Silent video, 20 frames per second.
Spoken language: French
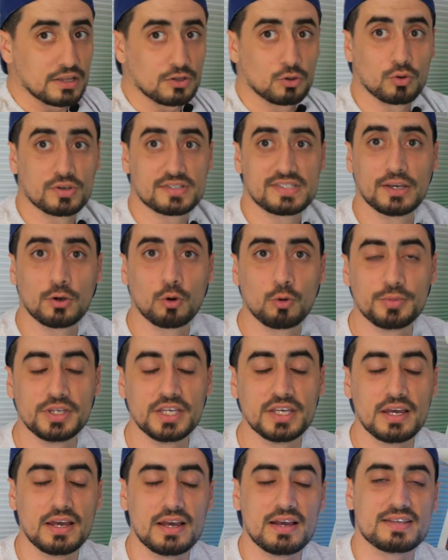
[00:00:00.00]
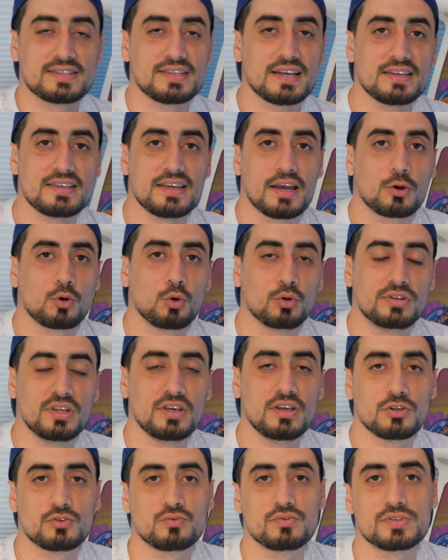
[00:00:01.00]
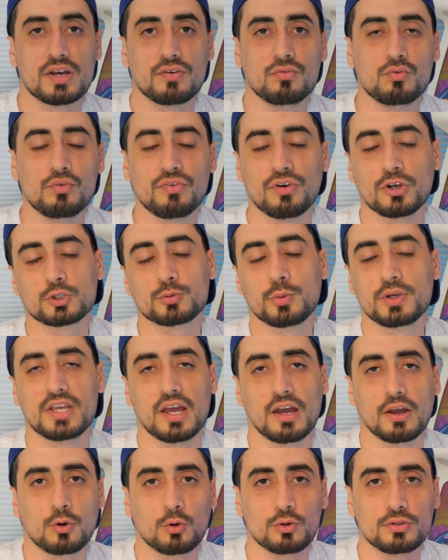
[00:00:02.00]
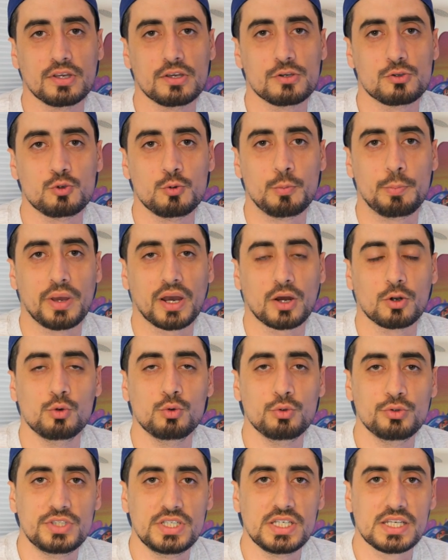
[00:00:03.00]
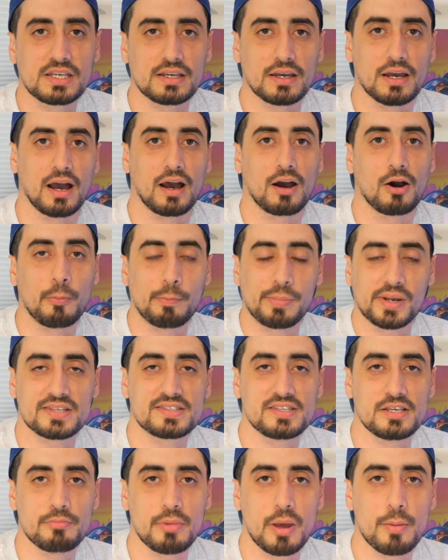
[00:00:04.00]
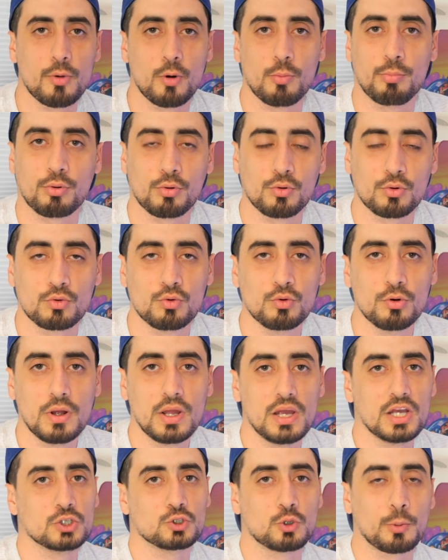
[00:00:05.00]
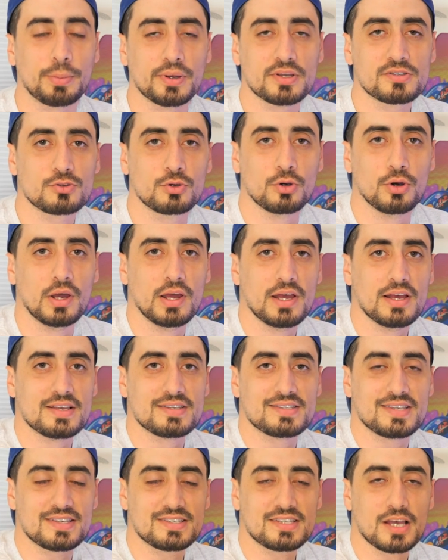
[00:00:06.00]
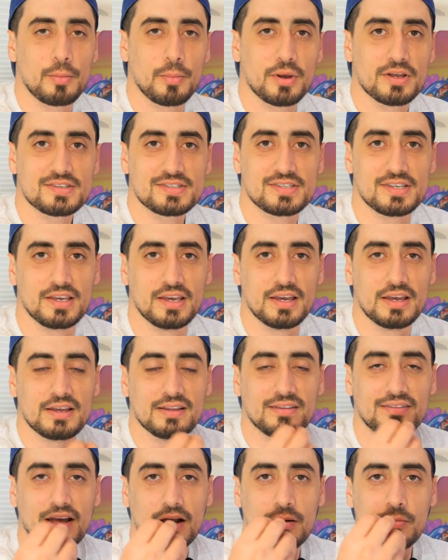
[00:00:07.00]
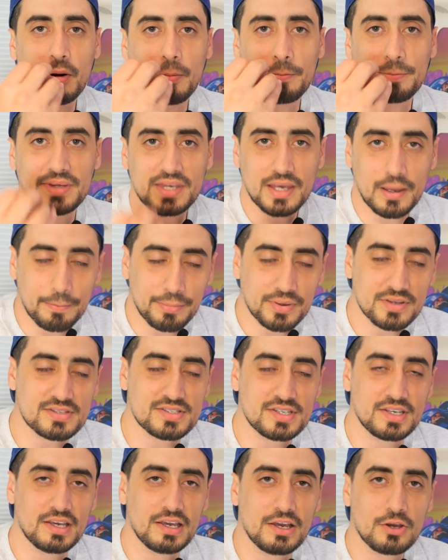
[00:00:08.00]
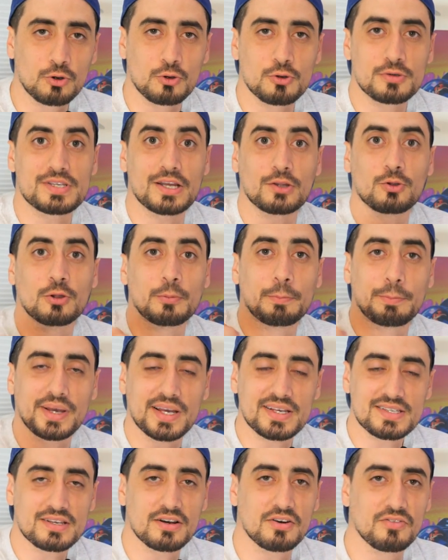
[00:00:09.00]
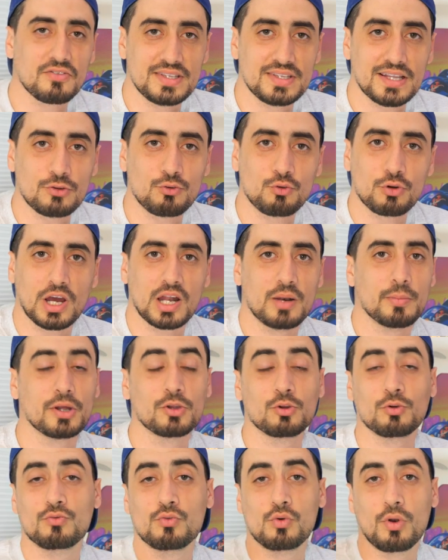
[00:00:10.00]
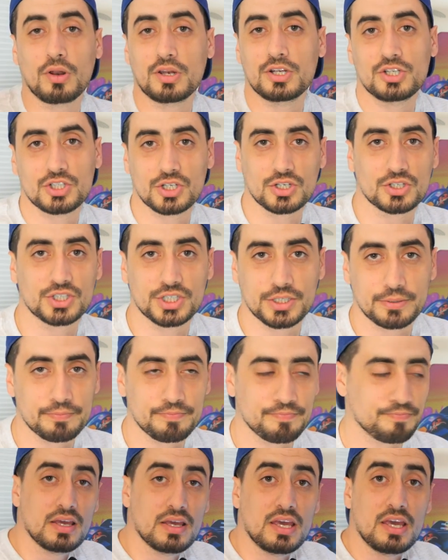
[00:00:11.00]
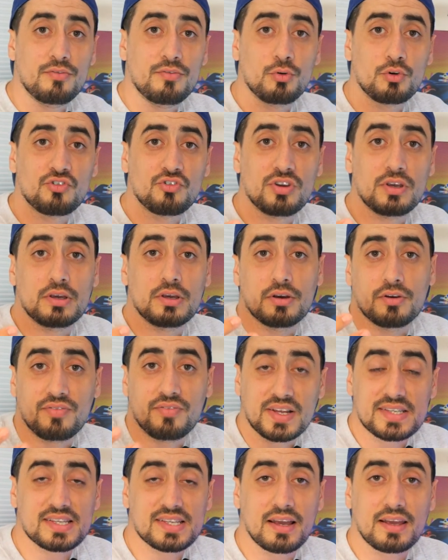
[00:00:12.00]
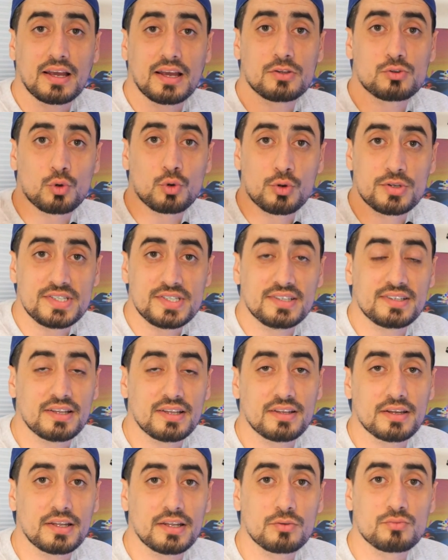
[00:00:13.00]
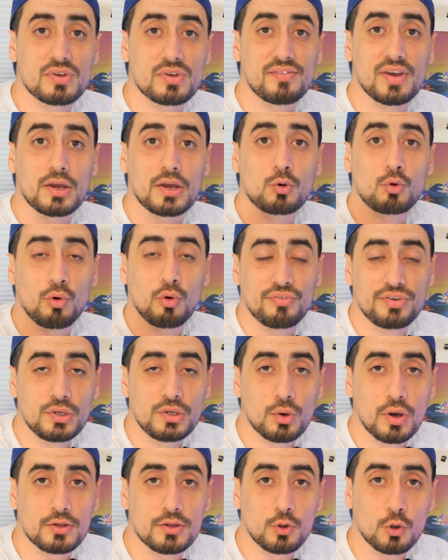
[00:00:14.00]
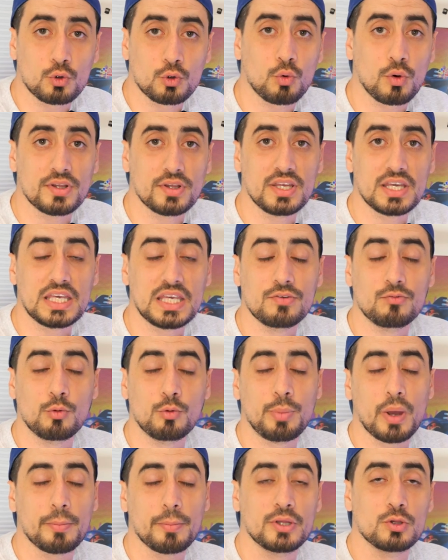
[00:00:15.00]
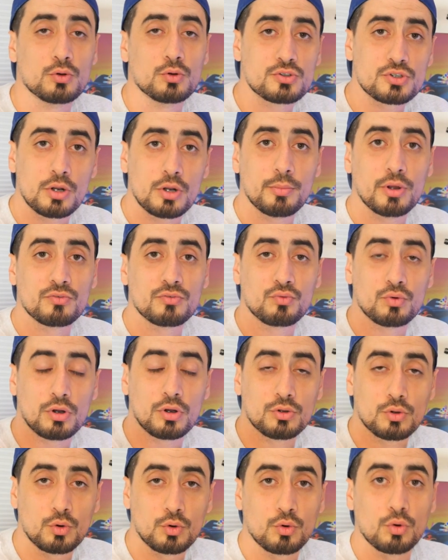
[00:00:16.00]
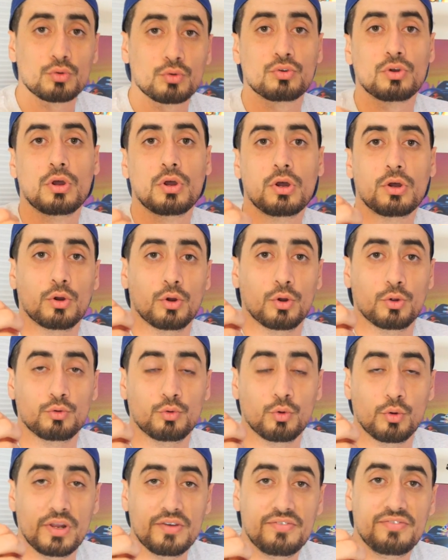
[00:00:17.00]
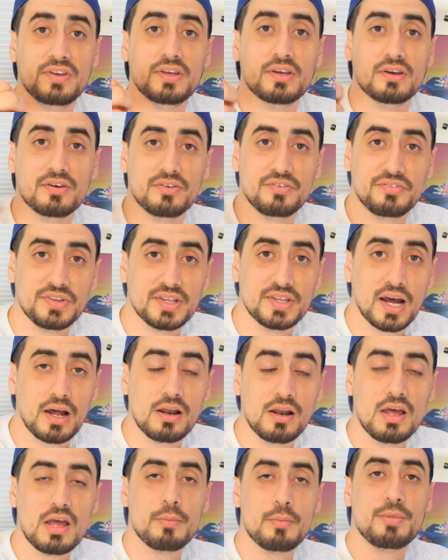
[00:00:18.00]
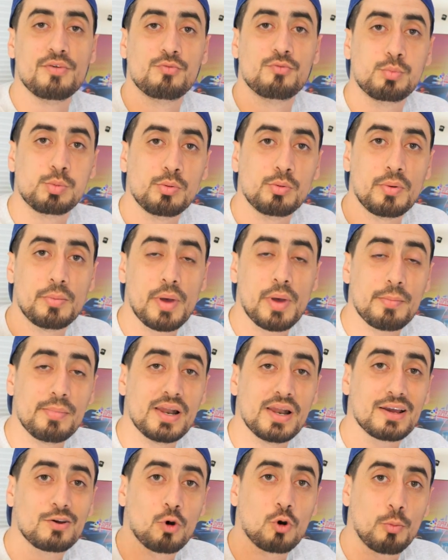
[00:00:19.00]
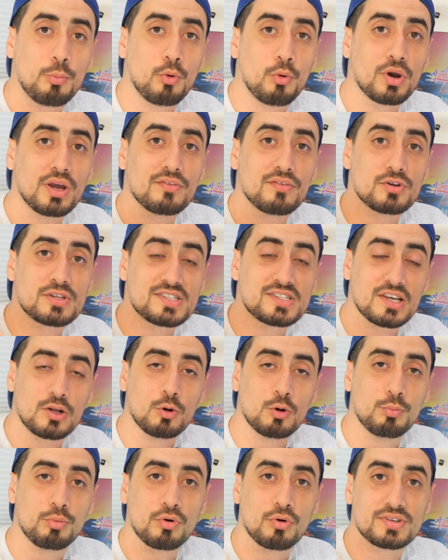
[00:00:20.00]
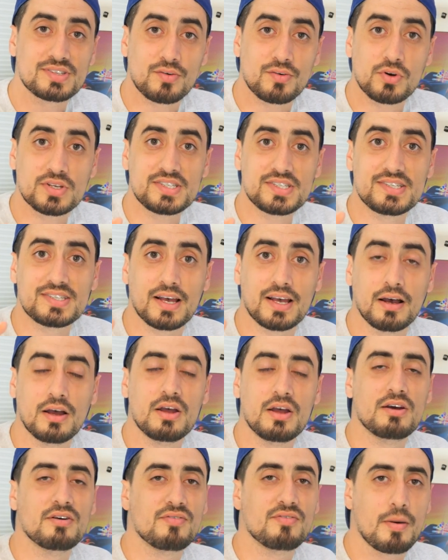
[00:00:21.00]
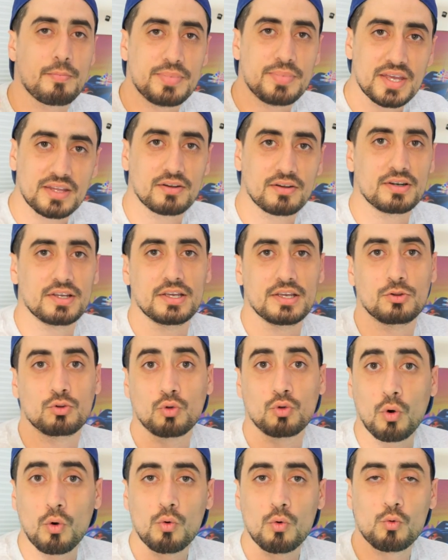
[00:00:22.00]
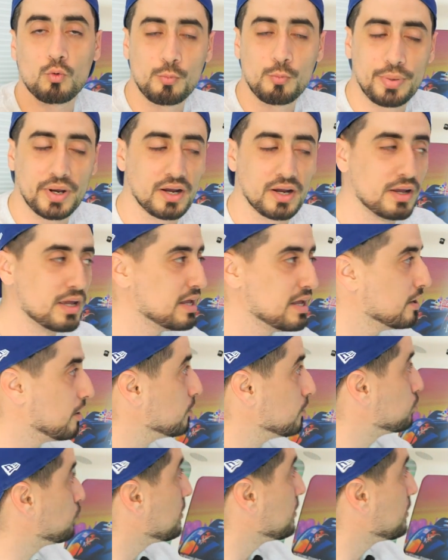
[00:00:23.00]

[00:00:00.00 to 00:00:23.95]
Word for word: Donc c'est Romy, Ça, il y a un côté, je vous avoue, franchement, il y a un côté super ludique à remplacer, même pour le coup. Je pense que sincèrement, c'est tellement bien pensé que ça donne presque naturellement de vouloir les changer. Et vu que chez Flex Arcade, sur le site internet, vous avez un configurateur 3D qui vous permet non seulement de vous rendre compte euh, de l'effet final, mais vous pouvez même l'incorporer à votre salon pour savoir si ça va bien dans les tons ou pas. En tout